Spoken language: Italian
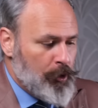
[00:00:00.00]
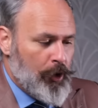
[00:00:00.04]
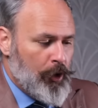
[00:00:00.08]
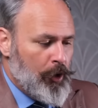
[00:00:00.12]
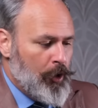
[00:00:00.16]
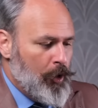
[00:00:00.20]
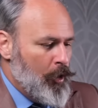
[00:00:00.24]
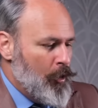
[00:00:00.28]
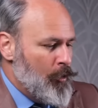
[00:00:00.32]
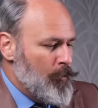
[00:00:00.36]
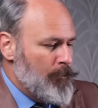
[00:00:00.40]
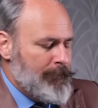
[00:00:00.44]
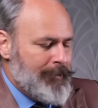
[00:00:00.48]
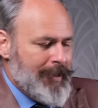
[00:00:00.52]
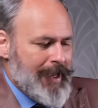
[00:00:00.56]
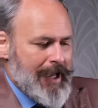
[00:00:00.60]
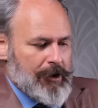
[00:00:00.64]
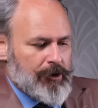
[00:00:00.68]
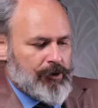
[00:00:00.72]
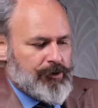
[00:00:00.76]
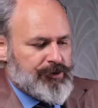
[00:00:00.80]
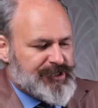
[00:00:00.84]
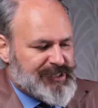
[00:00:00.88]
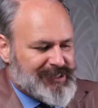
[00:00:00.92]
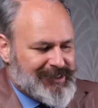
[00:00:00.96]
o un
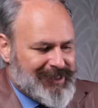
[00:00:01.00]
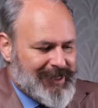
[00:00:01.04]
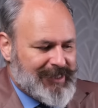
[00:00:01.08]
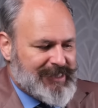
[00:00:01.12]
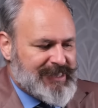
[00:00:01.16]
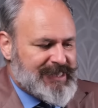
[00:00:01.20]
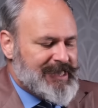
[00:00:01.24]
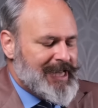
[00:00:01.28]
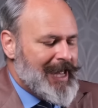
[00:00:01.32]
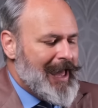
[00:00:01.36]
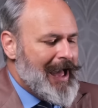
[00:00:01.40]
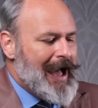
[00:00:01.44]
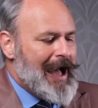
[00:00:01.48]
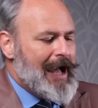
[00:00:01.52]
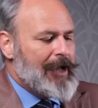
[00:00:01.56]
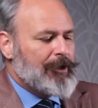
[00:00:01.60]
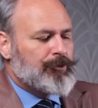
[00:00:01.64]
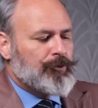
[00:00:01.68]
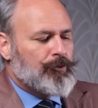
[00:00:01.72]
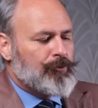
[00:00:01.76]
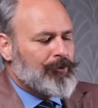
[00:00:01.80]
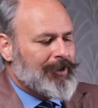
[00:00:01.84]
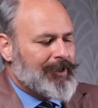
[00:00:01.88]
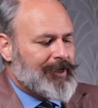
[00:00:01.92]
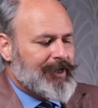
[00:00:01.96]
bianco
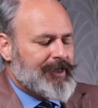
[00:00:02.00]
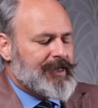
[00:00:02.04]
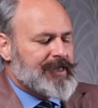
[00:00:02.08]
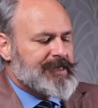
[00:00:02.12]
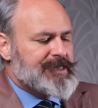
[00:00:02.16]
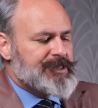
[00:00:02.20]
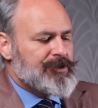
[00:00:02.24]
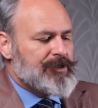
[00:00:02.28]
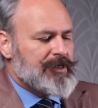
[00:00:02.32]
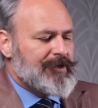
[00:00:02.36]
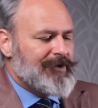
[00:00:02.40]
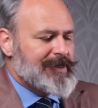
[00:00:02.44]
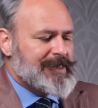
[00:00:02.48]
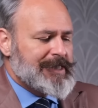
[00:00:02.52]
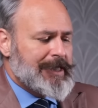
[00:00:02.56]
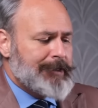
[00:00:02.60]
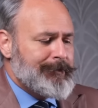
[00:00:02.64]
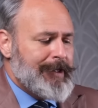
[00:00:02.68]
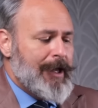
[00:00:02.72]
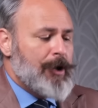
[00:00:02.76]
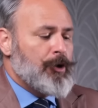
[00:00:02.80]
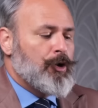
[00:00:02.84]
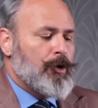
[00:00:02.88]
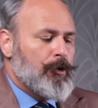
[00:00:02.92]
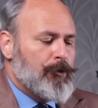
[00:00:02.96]
screziato, una gradazione diversa dal
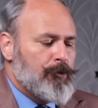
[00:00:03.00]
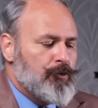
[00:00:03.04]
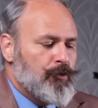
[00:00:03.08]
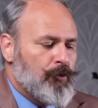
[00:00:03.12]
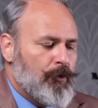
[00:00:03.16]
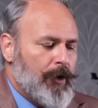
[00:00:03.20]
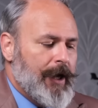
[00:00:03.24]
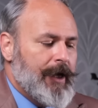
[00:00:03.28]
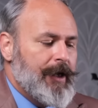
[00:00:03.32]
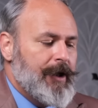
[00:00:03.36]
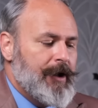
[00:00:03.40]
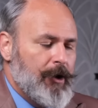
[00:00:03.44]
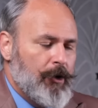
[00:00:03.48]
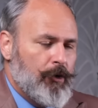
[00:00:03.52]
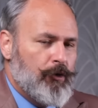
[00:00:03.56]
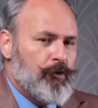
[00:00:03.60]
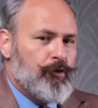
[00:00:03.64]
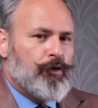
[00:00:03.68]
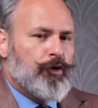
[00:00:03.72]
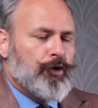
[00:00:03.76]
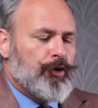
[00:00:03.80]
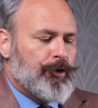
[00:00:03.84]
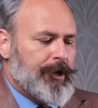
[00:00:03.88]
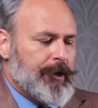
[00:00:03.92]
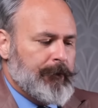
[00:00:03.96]
bianco, comunque un
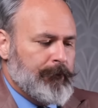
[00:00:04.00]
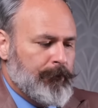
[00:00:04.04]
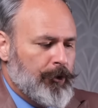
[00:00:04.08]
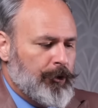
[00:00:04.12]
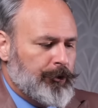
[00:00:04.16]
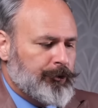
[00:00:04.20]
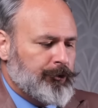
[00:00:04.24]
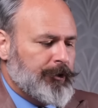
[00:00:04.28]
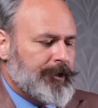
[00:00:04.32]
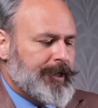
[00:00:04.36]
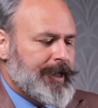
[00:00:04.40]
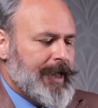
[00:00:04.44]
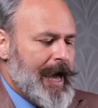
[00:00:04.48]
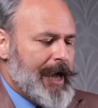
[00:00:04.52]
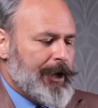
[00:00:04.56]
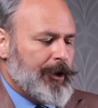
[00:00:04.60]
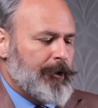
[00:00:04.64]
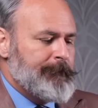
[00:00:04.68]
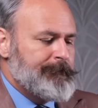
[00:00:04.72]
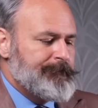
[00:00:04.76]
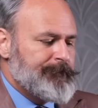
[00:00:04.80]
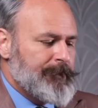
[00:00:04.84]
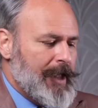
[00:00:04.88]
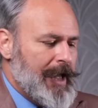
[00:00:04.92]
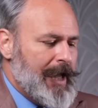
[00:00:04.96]
colore molto chiaro,
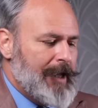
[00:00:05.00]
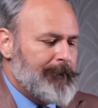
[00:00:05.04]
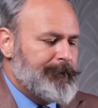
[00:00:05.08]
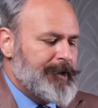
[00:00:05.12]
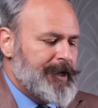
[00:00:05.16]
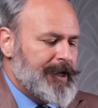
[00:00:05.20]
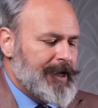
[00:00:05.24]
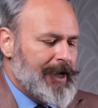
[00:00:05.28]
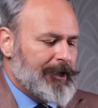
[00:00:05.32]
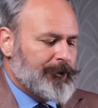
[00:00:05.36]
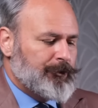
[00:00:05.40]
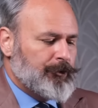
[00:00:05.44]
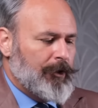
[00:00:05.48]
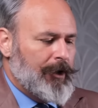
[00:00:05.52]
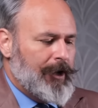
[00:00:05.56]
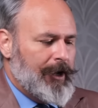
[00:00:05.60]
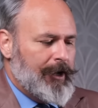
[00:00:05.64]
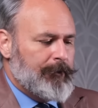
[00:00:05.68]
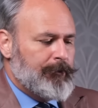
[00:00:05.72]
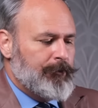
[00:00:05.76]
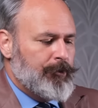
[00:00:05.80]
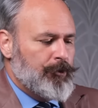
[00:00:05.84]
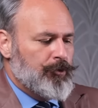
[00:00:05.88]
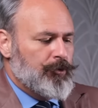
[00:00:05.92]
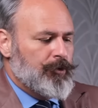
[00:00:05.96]
abbinato
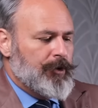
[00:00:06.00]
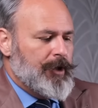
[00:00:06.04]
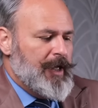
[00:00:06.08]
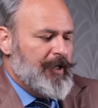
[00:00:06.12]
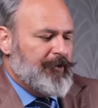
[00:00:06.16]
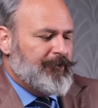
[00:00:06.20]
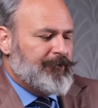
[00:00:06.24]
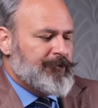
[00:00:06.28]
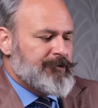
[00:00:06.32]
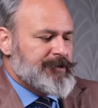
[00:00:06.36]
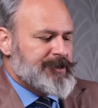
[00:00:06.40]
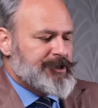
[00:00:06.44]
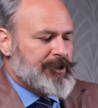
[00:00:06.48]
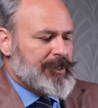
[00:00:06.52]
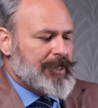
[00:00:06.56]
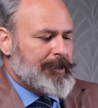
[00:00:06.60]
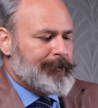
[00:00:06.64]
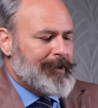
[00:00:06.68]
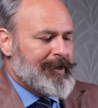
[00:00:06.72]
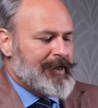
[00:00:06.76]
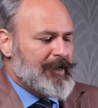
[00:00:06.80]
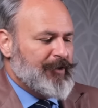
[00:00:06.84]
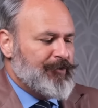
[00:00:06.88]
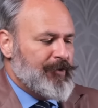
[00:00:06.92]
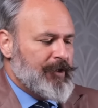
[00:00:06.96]
al blu e funziona
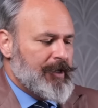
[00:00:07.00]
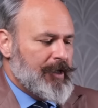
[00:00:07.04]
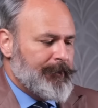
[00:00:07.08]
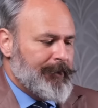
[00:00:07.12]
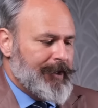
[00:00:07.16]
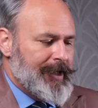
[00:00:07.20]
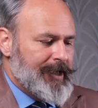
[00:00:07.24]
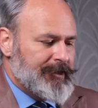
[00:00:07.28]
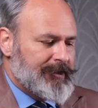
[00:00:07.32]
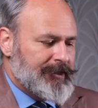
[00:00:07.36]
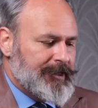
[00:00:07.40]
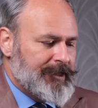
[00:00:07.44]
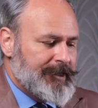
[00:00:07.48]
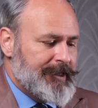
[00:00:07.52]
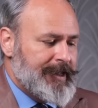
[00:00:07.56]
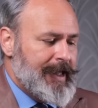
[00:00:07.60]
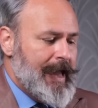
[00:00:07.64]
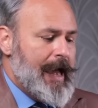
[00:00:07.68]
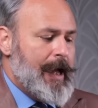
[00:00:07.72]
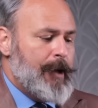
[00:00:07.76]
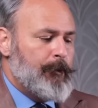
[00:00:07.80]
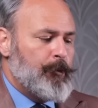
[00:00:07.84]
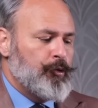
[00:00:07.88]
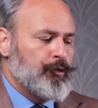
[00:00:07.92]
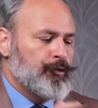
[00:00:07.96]
magnificamente.
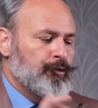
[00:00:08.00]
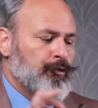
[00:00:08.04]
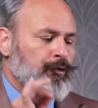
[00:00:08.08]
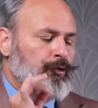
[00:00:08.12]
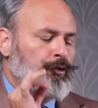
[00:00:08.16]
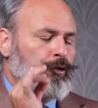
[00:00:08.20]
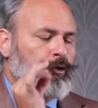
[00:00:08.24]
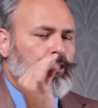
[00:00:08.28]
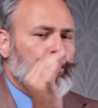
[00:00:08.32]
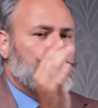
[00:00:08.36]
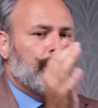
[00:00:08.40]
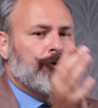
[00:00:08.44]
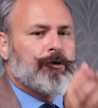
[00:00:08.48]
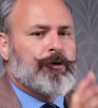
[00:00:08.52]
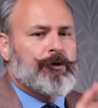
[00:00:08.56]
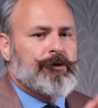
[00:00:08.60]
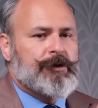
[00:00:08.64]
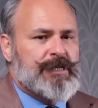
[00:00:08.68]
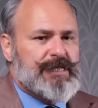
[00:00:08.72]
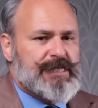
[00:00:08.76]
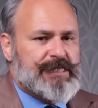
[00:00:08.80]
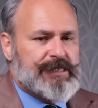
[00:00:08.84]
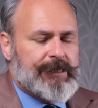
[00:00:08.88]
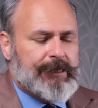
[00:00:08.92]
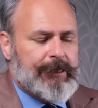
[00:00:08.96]
Diamo un tocco
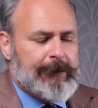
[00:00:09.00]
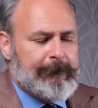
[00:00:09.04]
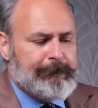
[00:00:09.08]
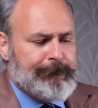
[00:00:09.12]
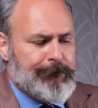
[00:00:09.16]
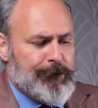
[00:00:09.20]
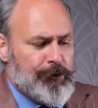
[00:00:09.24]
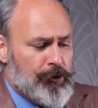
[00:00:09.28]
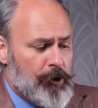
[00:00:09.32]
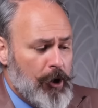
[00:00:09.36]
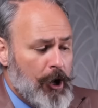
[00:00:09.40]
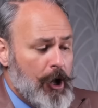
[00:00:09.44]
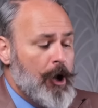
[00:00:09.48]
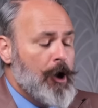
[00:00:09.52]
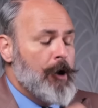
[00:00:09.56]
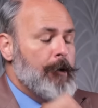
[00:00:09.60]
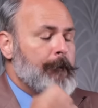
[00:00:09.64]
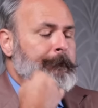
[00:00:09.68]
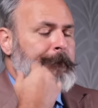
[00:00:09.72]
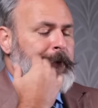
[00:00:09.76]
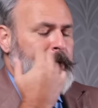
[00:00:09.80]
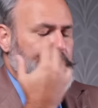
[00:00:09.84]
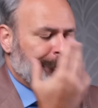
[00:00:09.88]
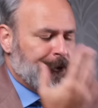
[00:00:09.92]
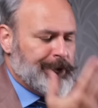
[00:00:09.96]
di stile in più,
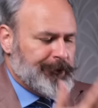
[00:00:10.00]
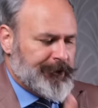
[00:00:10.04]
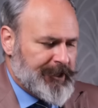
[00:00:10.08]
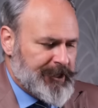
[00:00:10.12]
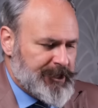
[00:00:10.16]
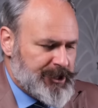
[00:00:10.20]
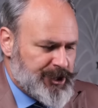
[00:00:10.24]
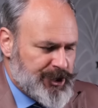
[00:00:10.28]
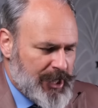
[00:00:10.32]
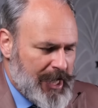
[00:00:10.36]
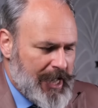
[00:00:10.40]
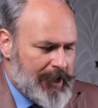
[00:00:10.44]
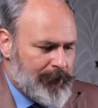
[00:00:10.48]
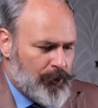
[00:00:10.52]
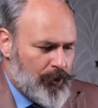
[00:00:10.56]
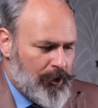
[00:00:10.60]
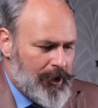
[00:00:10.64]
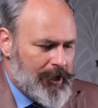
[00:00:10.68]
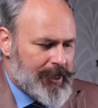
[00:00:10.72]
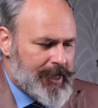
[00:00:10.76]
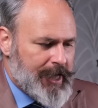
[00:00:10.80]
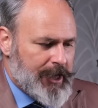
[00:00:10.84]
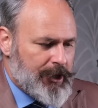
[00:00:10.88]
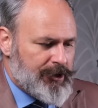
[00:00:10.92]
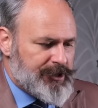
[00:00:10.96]
proteggiamo
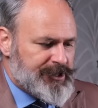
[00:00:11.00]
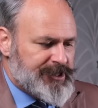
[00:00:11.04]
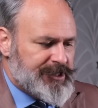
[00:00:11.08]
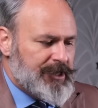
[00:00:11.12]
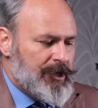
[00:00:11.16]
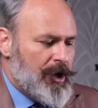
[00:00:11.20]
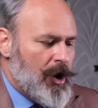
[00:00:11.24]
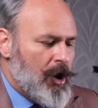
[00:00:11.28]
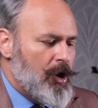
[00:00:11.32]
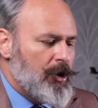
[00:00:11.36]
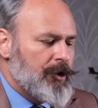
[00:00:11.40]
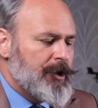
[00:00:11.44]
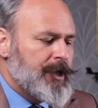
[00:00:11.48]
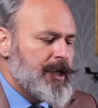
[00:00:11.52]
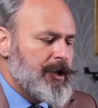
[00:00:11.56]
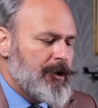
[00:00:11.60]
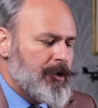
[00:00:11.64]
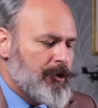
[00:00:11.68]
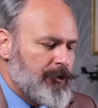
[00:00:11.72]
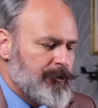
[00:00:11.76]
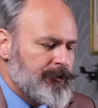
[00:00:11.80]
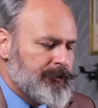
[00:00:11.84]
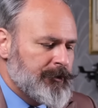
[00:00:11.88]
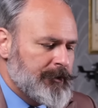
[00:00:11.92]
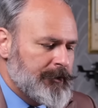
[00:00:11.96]
anche i nostri occhi
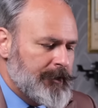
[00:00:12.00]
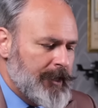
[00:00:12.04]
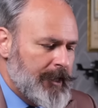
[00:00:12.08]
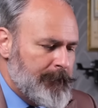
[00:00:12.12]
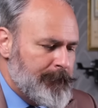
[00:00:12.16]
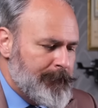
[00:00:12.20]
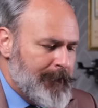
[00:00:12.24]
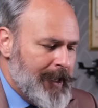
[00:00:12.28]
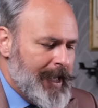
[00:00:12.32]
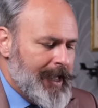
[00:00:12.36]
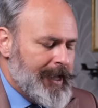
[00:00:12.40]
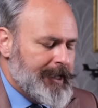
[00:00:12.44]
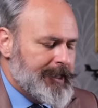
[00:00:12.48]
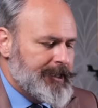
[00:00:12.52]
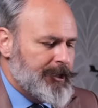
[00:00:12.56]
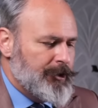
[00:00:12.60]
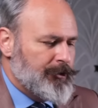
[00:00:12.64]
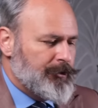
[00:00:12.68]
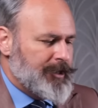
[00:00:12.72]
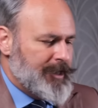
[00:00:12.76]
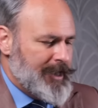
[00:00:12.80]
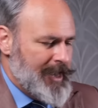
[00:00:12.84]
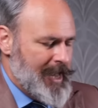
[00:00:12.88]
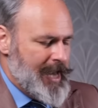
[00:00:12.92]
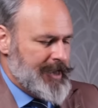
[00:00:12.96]
con dei begli
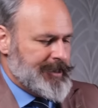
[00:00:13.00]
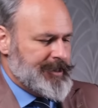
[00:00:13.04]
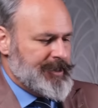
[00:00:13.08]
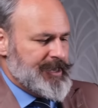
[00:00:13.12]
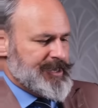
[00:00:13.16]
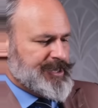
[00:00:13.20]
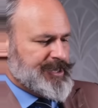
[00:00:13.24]
occhiali da